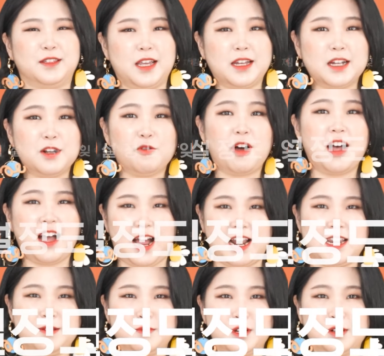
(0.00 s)
댓글과
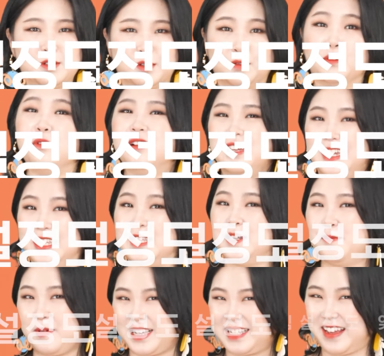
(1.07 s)
알림 설정도
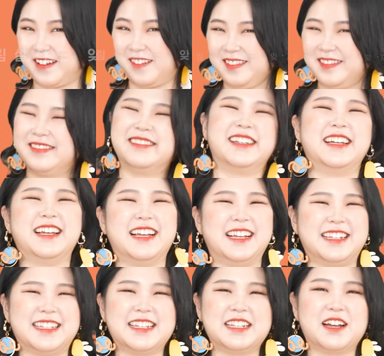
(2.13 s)
잊지 마세요.
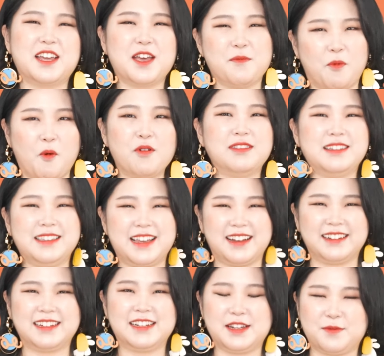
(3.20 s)
세상의 모든
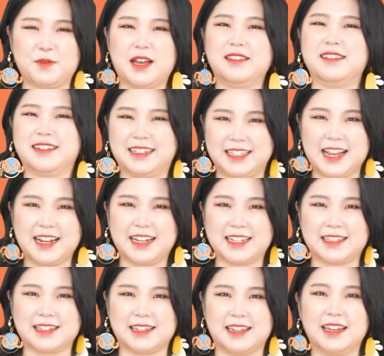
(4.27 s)
향을 리뷰하는
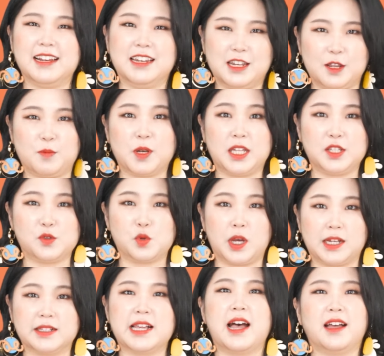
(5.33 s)
그날까지 리뷰하는
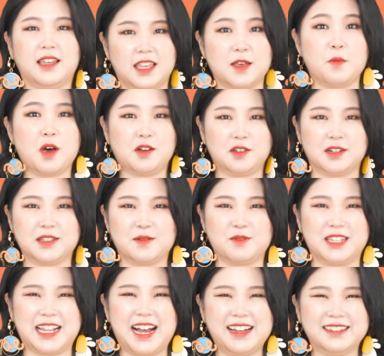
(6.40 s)
조향사
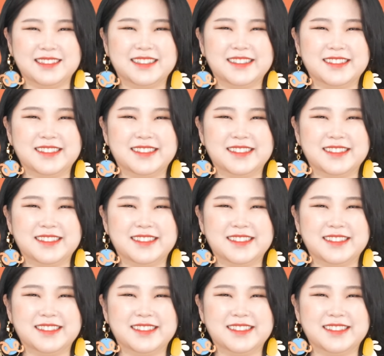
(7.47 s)
김혜원이었습니다.